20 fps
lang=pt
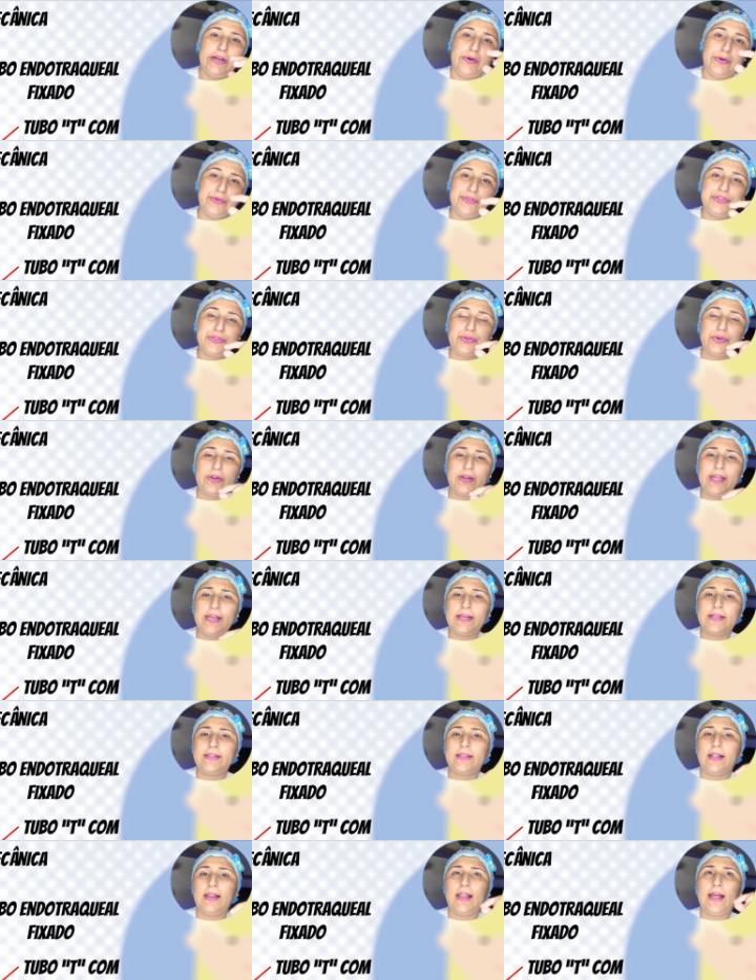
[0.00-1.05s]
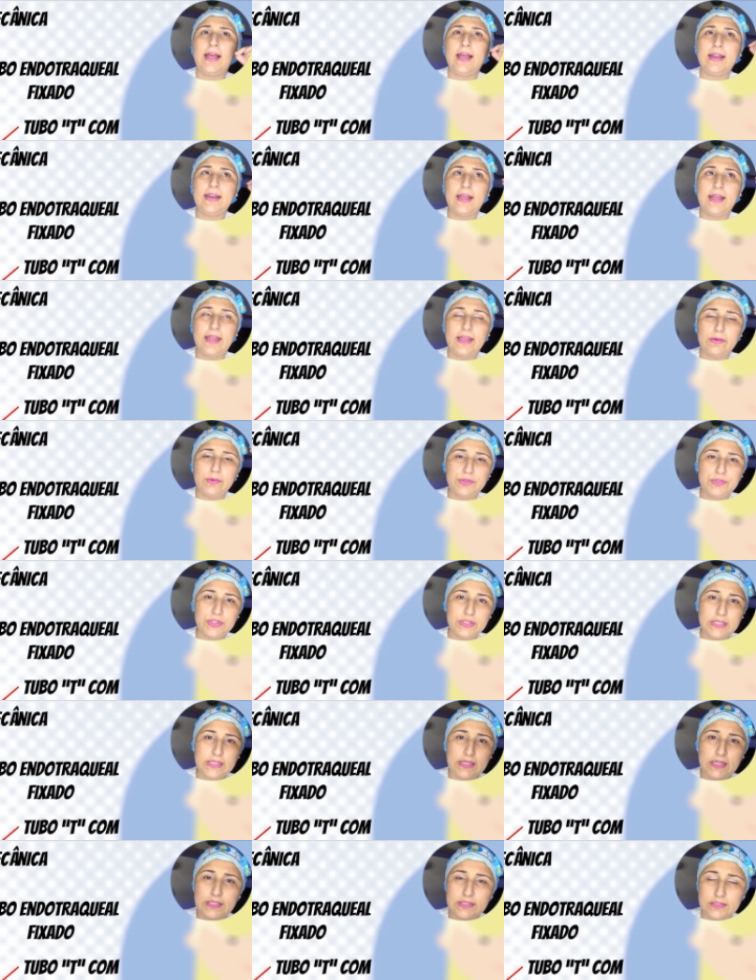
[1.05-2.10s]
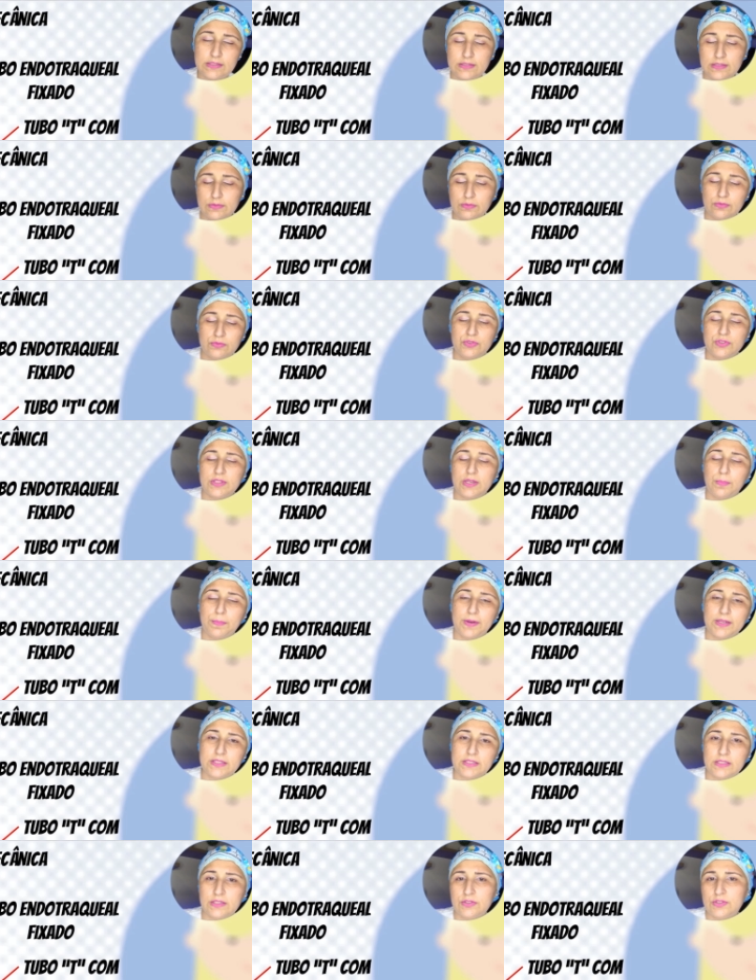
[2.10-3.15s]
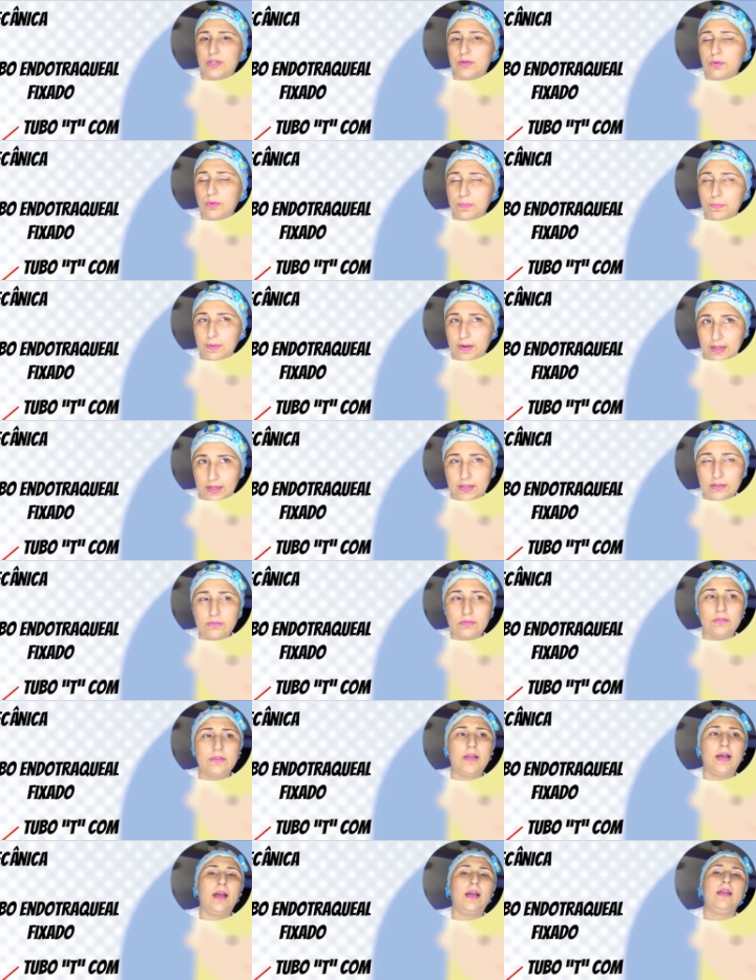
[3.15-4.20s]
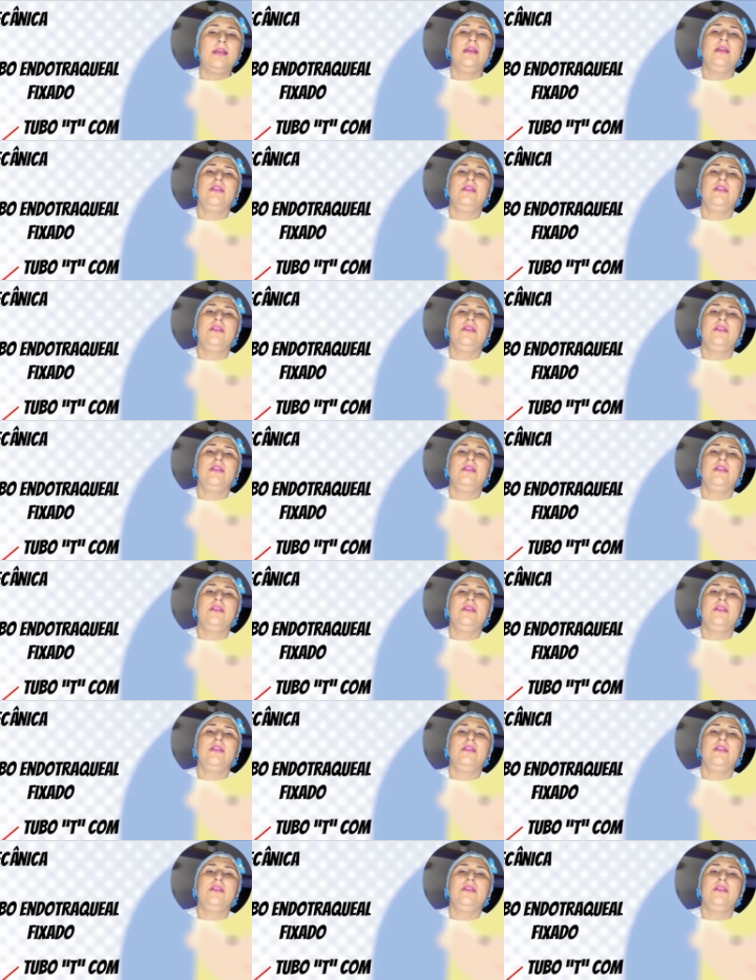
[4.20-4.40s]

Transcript: onde conecta lá na régua de gases de onde está o paciente acoplado, tá?